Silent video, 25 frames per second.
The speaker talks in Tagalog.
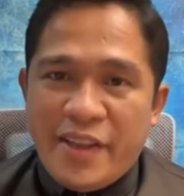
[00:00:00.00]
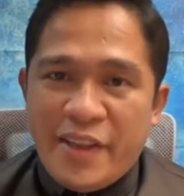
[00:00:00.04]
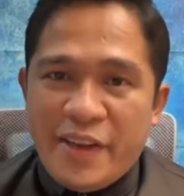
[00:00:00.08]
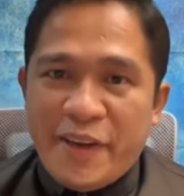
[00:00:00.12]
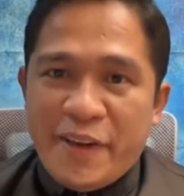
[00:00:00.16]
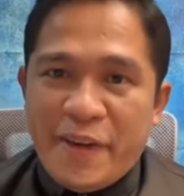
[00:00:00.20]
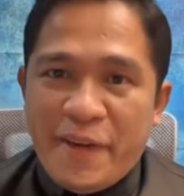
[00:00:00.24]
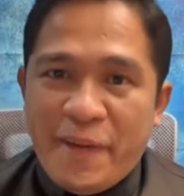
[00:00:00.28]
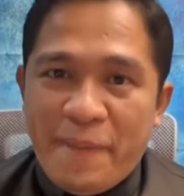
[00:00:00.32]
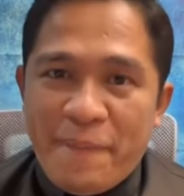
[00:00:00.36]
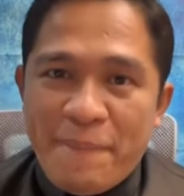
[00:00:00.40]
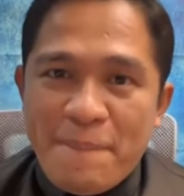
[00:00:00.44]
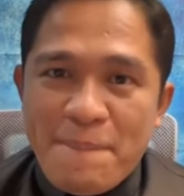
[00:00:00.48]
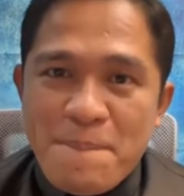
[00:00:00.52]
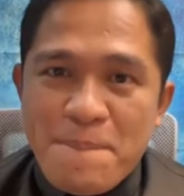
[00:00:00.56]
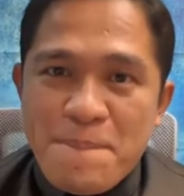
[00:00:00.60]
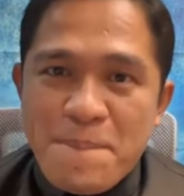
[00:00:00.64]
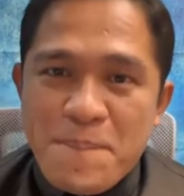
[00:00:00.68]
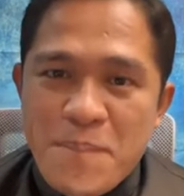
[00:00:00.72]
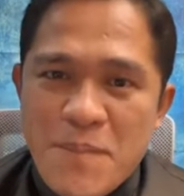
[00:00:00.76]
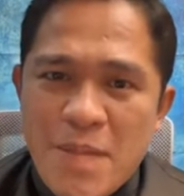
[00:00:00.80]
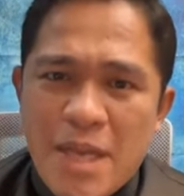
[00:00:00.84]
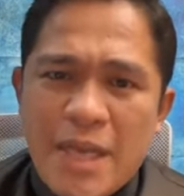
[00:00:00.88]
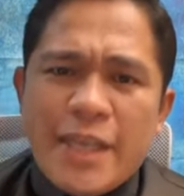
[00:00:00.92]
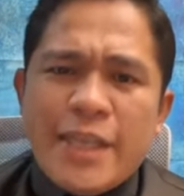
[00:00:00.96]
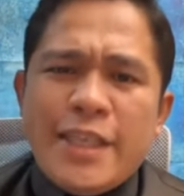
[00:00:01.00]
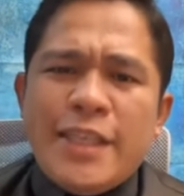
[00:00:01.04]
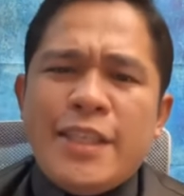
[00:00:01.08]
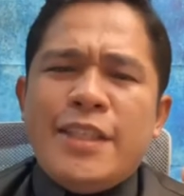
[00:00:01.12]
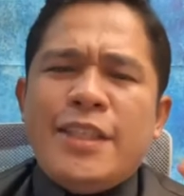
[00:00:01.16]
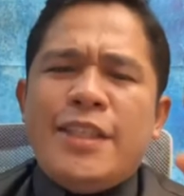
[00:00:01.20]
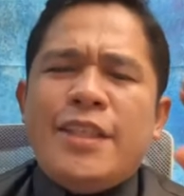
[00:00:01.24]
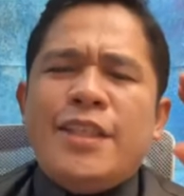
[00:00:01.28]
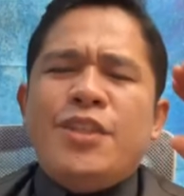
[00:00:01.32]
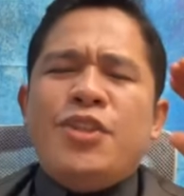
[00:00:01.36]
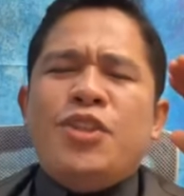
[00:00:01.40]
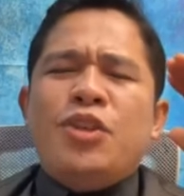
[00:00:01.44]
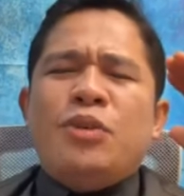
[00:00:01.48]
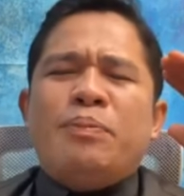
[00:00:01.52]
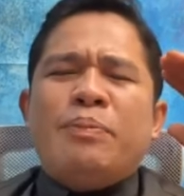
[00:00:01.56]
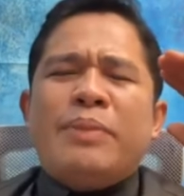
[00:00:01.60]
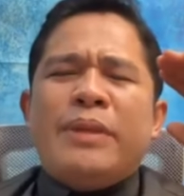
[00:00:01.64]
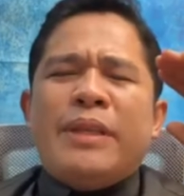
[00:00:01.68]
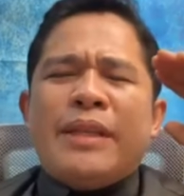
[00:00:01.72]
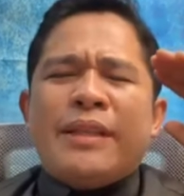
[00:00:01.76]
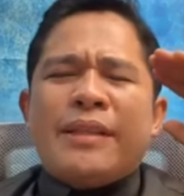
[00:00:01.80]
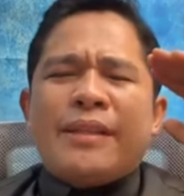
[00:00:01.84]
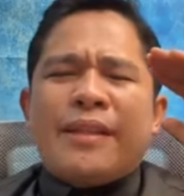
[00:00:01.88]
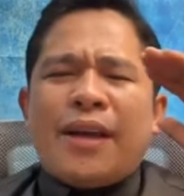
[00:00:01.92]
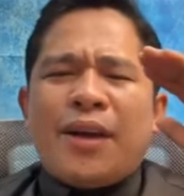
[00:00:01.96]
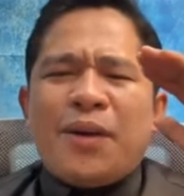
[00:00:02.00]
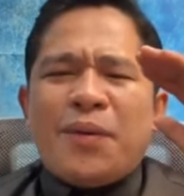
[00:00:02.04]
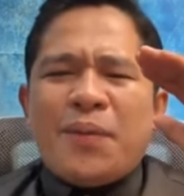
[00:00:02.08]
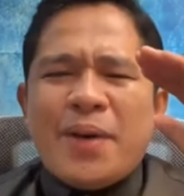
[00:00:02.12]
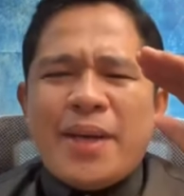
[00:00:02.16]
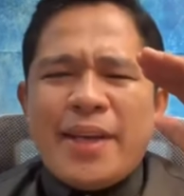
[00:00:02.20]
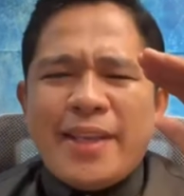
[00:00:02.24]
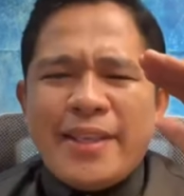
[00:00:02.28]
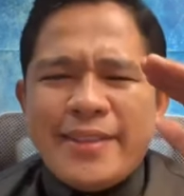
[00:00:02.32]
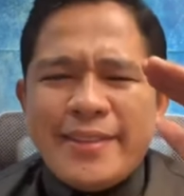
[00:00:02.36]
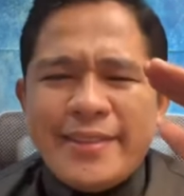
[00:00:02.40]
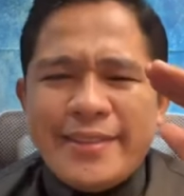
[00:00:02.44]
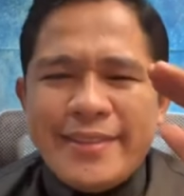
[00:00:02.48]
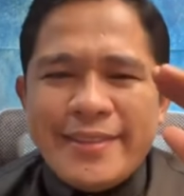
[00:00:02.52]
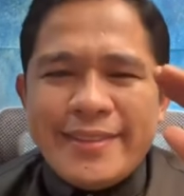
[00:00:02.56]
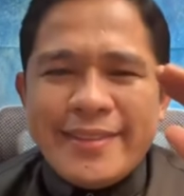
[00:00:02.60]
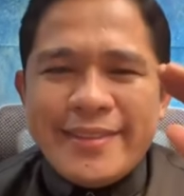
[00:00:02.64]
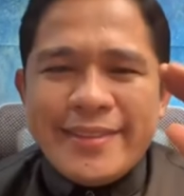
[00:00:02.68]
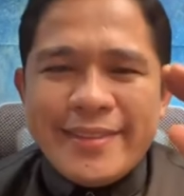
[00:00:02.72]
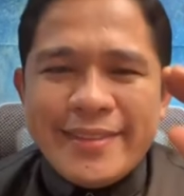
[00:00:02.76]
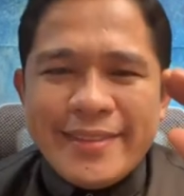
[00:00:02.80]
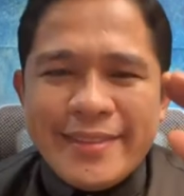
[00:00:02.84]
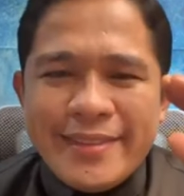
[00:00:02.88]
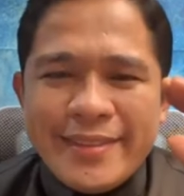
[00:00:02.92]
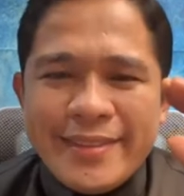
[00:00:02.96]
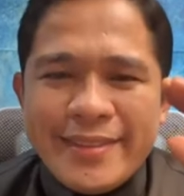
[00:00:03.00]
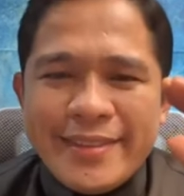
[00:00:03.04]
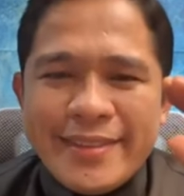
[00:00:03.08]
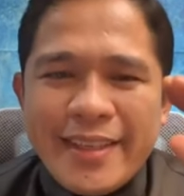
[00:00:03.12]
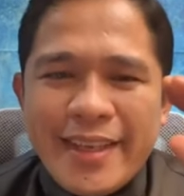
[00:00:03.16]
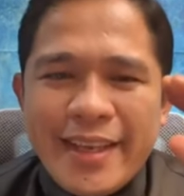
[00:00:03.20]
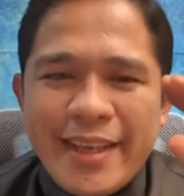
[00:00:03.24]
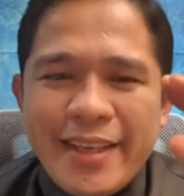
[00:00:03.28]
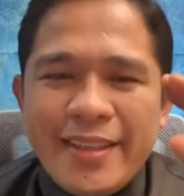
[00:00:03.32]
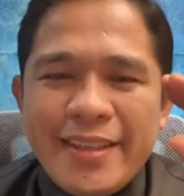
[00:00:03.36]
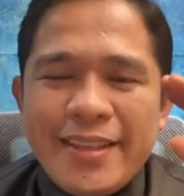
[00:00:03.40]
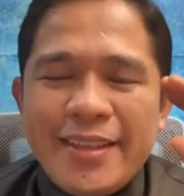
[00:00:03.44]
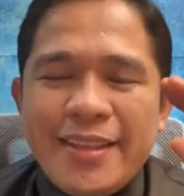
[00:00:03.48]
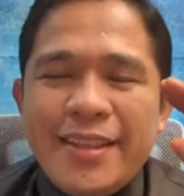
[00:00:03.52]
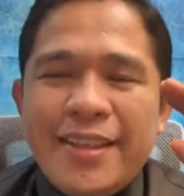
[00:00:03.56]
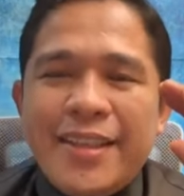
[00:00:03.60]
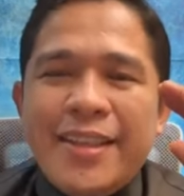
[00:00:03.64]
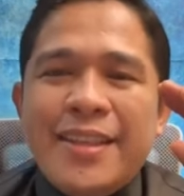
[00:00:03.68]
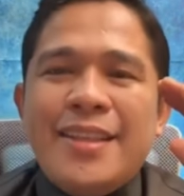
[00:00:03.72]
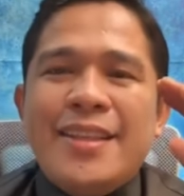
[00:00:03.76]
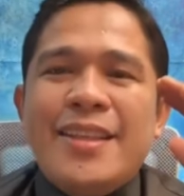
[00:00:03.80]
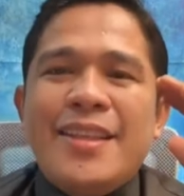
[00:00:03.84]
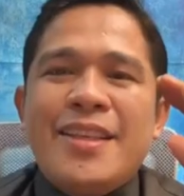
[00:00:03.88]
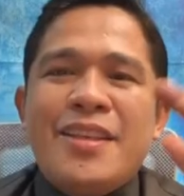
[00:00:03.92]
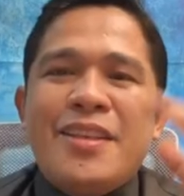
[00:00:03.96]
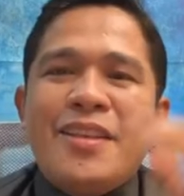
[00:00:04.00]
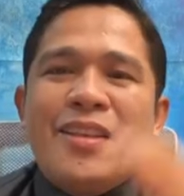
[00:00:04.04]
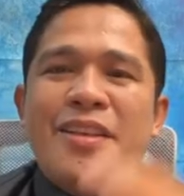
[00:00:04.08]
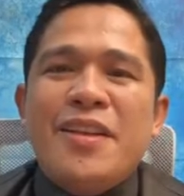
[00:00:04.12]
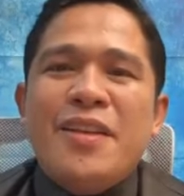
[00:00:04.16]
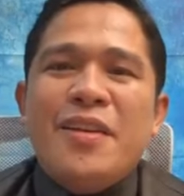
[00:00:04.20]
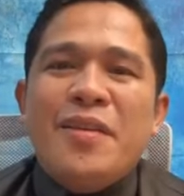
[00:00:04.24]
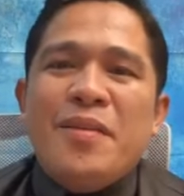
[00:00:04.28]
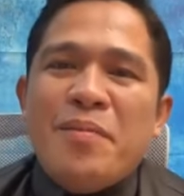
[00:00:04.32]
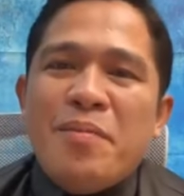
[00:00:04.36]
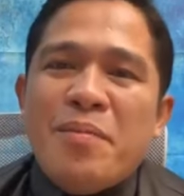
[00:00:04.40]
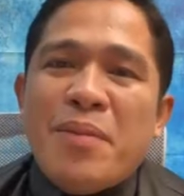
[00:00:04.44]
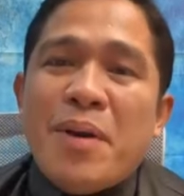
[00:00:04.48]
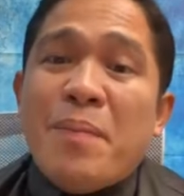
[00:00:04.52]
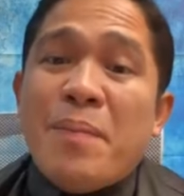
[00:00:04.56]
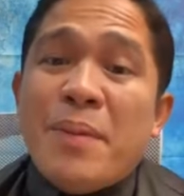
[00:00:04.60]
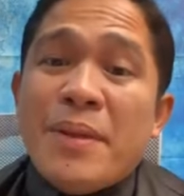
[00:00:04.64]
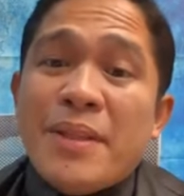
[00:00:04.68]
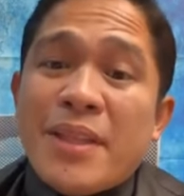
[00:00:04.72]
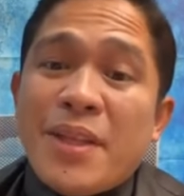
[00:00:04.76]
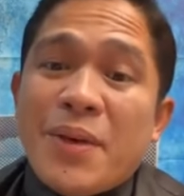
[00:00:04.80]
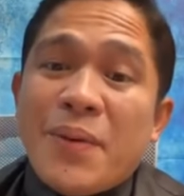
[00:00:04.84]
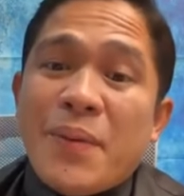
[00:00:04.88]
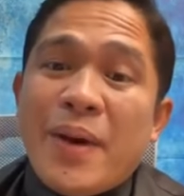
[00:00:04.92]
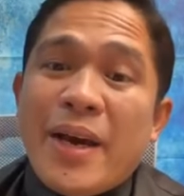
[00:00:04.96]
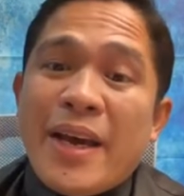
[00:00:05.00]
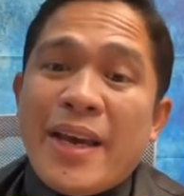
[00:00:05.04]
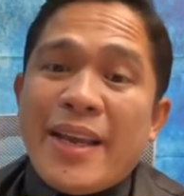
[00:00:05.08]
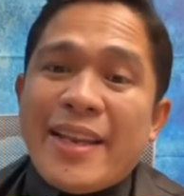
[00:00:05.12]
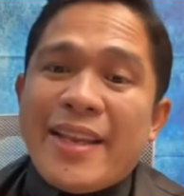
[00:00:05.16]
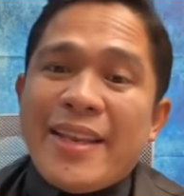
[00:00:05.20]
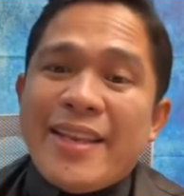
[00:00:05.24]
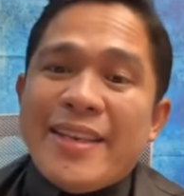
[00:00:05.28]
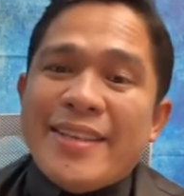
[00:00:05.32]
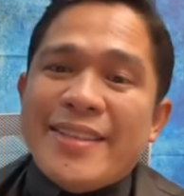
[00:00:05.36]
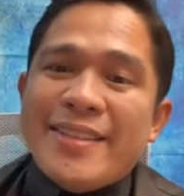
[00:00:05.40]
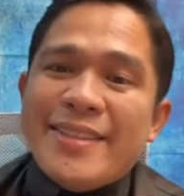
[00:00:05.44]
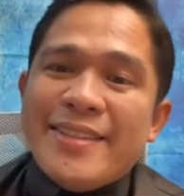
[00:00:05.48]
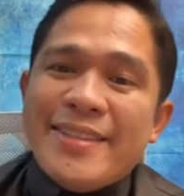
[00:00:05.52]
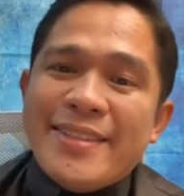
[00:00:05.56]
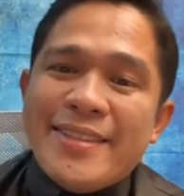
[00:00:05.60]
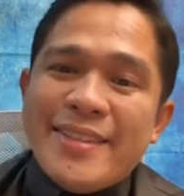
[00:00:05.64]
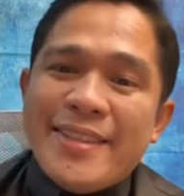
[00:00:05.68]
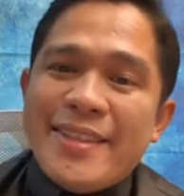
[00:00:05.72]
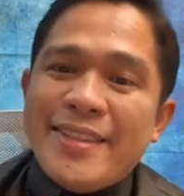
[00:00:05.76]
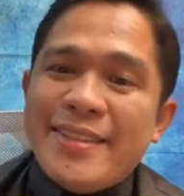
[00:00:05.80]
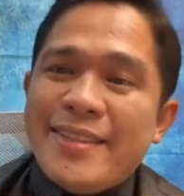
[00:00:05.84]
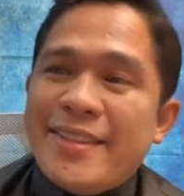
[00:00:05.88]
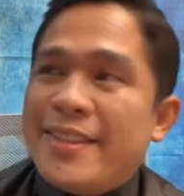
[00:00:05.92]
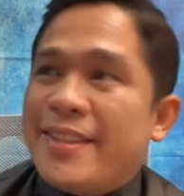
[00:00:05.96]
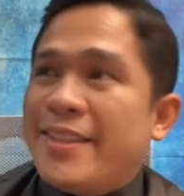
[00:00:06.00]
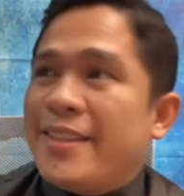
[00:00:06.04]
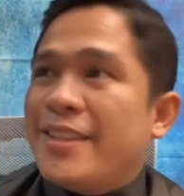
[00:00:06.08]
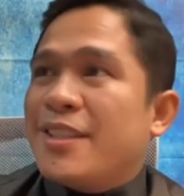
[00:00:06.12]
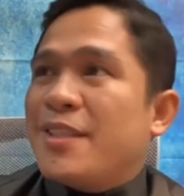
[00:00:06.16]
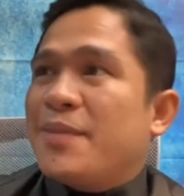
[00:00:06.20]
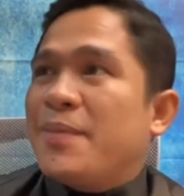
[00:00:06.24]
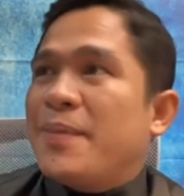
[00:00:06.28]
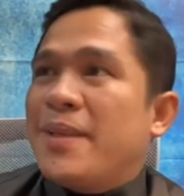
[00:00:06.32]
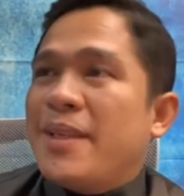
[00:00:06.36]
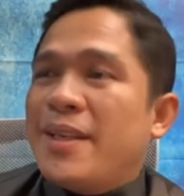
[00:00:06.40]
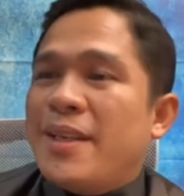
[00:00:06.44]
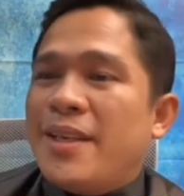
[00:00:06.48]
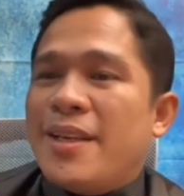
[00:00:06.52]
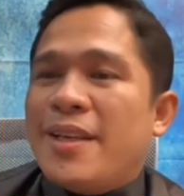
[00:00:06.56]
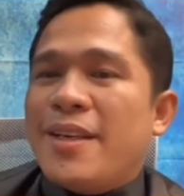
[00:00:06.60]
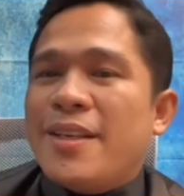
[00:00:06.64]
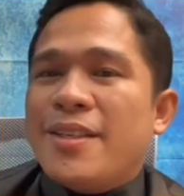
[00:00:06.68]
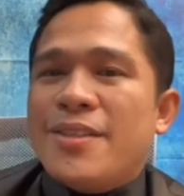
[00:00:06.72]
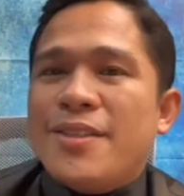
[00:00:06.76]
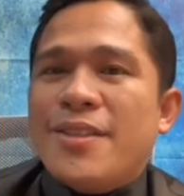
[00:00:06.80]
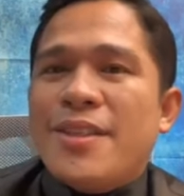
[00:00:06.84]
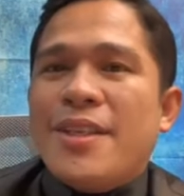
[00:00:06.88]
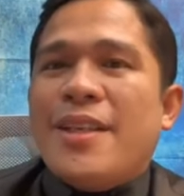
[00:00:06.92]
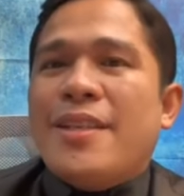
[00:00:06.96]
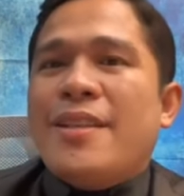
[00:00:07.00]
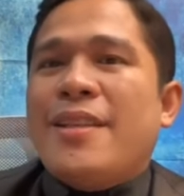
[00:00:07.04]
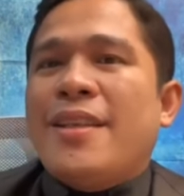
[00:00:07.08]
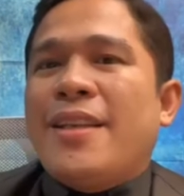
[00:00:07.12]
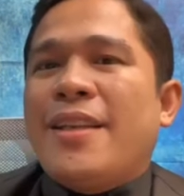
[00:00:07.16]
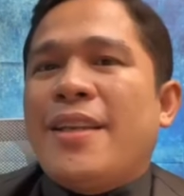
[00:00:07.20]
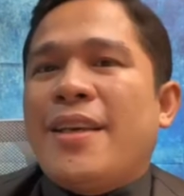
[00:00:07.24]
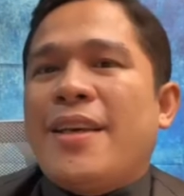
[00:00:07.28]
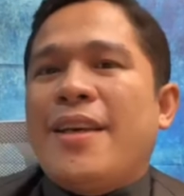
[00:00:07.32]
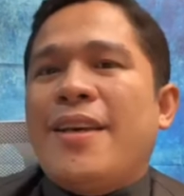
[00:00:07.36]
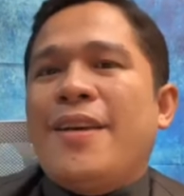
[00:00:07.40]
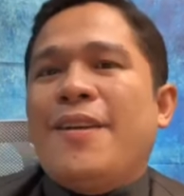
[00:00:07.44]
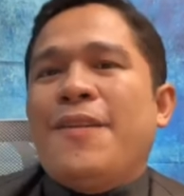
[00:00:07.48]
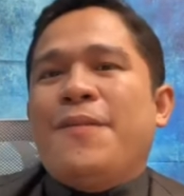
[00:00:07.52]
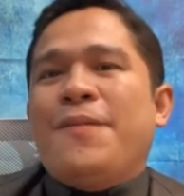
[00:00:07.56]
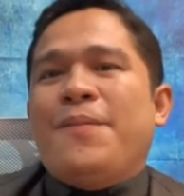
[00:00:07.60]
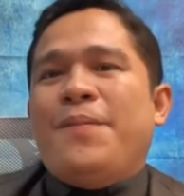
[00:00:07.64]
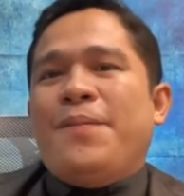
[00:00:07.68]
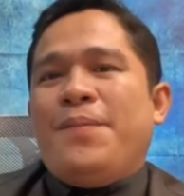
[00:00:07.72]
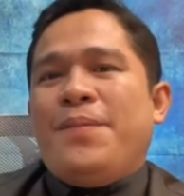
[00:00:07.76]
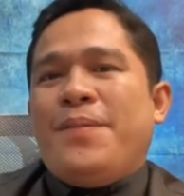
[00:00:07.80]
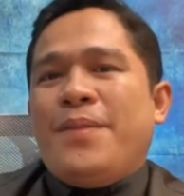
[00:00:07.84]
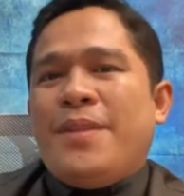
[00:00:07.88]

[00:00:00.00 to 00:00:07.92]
na rin. Ang hindi nyo pinatawad, na mm, hindi din papatawarin. So, nandiyan dyan sa banal na kasulatan, ha?